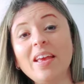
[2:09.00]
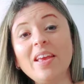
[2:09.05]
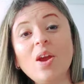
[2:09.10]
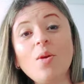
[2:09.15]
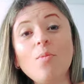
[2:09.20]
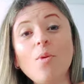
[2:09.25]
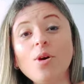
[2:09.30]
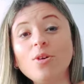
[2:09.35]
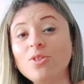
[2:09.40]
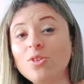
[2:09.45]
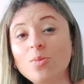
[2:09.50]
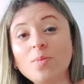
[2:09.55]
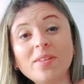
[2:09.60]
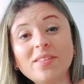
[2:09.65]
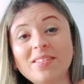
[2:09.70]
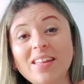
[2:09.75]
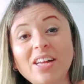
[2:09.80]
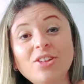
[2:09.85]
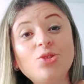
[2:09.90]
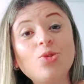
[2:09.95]
E eu mostro uma
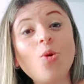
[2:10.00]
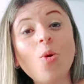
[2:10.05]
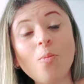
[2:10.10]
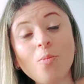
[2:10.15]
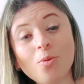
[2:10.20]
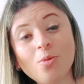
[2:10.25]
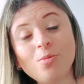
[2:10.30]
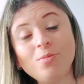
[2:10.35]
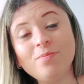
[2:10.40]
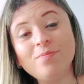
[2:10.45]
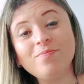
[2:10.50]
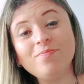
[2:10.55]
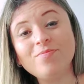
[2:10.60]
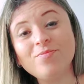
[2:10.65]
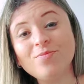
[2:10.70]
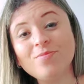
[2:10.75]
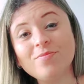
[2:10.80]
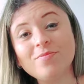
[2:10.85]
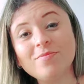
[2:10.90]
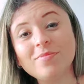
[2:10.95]
cidade comum,
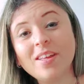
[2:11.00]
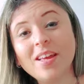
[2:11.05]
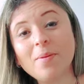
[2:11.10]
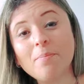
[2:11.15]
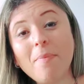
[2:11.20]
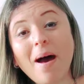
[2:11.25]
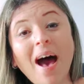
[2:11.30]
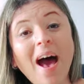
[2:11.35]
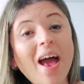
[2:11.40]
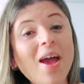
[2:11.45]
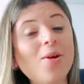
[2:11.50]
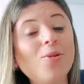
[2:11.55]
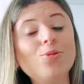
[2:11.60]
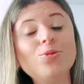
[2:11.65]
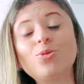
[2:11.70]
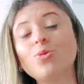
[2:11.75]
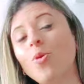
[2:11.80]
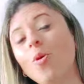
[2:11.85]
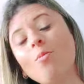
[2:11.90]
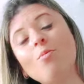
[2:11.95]

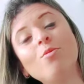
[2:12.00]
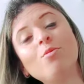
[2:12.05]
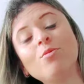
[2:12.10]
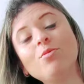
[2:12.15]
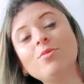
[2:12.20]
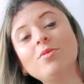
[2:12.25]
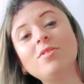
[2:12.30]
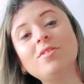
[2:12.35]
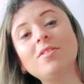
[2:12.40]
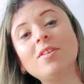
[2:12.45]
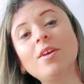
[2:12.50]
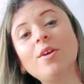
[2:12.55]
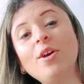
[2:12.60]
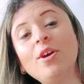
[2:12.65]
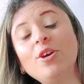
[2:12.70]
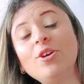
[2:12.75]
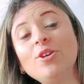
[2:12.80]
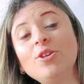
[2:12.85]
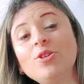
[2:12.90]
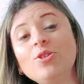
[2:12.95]
bairros comuns
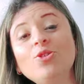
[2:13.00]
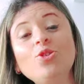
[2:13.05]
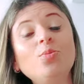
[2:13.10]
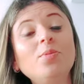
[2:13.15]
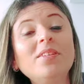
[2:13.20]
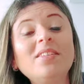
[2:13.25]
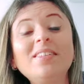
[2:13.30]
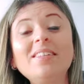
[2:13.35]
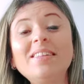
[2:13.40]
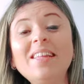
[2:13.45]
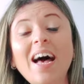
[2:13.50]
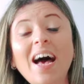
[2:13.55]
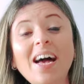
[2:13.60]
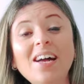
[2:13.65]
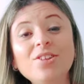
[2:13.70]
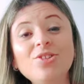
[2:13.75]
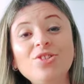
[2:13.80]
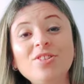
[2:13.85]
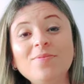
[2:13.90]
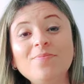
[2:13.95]
de uma
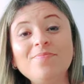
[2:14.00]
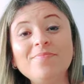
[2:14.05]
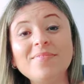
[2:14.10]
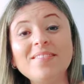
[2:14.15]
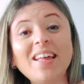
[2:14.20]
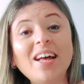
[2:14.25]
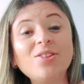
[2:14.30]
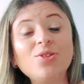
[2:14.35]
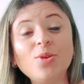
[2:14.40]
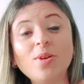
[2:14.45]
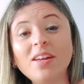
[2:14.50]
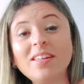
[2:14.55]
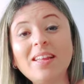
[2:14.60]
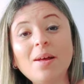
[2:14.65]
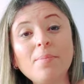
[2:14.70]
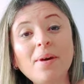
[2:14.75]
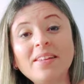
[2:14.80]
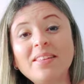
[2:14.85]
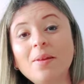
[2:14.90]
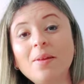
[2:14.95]
cidade da zona da
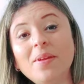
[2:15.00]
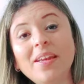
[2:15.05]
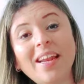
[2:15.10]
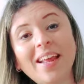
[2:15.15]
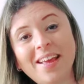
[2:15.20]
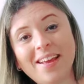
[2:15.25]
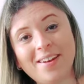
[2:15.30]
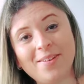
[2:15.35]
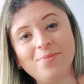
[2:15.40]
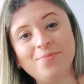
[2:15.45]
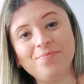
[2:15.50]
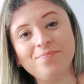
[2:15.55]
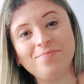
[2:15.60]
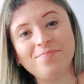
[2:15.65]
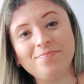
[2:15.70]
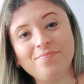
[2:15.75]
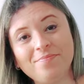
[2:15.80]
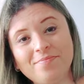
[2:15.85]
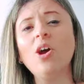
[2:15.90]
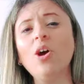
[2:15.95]
Mata Mineira,
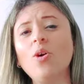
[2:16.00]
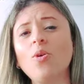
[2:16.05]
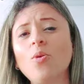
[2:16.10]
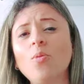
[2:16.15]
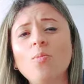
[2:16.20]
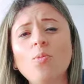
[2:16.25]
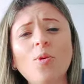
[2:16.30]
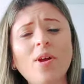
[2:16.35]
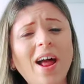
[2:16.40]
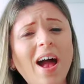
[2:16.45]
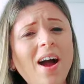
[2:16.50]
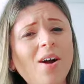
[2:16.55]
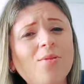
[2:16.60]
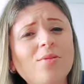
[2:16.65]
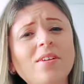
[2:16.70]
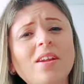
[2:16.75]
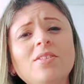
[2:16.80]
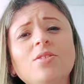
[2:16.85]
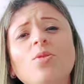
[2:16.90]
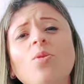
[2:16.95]
com
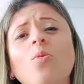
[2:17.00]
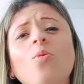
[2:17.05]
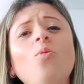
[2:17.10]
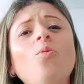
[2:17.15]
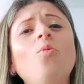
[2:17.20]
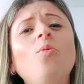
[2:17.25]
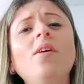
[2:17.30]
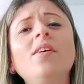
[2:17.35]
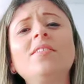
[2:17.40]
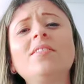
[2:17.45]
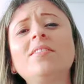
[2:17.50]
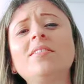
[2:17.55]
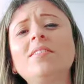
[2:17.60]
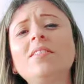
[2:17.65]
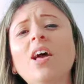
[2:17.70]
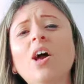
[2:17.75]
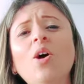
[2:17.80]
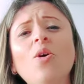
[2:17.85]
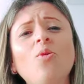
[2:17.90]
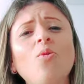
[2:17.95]
buraco nas ruas,
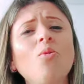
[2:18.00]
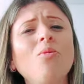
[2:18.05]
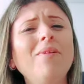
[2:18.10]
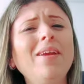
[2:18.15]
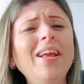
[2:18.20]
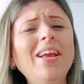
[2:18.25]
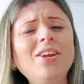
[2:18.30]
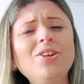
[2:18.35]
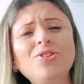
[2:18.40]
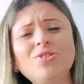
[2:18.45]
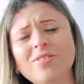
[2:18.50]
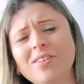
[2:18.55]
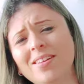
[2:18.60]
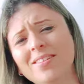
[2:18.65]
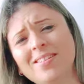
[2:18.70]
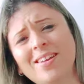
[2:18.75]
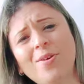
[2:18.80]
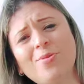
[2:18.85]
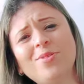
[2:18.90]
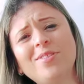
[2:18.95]
com lixo
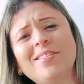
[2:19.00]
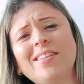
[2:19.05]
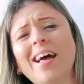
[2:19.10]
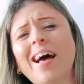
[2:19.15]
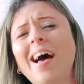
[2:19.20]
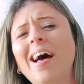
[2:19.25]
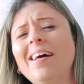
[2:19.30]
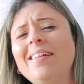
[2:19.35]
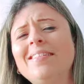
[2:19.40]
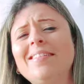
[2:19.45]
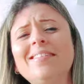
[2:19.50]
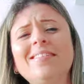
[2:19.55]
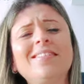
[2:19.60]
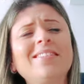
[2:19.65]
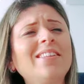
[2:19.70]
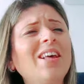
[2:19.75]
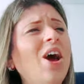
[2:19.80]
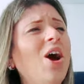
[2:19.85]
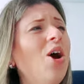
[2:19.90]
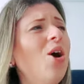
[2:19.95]
nas
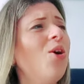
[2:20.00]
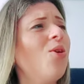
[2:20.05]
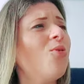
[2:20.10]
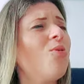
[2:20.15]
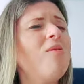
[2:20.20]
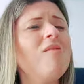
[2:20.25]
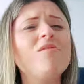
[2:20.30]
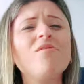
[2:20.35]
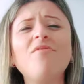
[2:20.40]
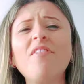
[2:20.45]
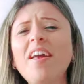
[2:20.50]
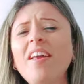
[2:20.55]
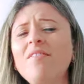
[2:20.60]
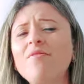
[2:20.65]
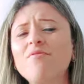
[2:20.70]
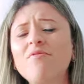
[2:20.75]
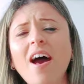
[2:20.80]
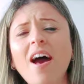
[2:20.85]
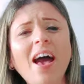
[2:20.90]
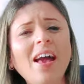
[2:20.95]
calçadas, com vem
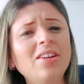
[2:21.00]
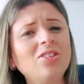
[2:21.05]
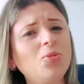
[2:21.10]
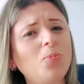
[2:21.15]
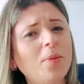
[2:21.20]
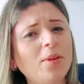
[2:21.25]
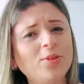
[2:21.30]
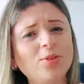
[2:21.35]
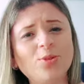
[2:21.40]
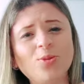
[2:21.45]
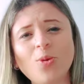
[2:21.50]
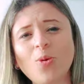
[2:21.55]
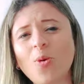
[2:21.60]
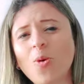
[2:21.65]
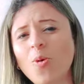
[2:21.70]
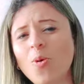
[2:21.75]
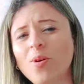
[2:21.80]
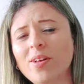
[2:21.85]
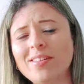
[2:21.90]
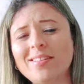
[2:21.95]
vai de
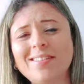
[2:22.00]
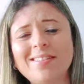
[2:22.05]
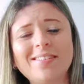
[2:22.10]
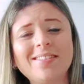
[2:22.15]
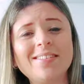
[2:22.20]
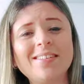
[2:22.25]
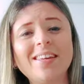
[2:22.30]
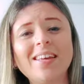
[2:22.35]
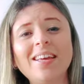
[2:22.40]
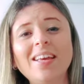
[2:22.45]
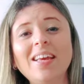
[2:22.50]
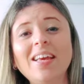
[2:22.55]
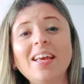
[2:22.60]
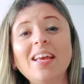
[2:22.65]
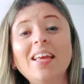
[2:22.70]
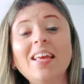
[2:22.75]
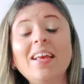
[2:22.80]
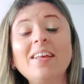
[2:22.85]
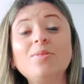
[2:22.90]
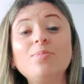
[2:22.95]
pessoas.
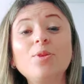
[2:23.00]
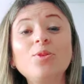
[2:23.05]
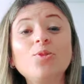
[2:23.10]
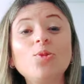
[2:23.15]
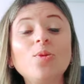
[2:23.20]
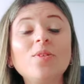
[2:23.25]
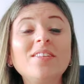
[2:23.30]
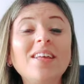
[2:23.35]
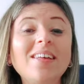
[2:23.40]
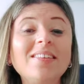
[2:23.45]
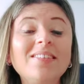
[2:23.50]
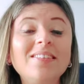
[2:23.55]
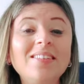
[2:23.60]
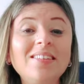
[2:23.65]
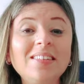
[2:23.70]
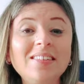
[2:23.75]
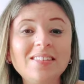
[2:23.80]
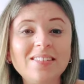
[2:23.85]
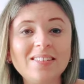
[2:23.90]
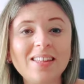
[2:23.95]
E as pessoas
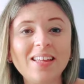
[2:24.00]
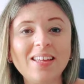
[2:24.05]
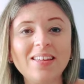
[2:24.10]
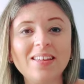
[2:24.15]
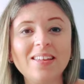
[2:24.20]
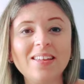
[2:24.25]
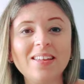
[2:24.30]
assistem.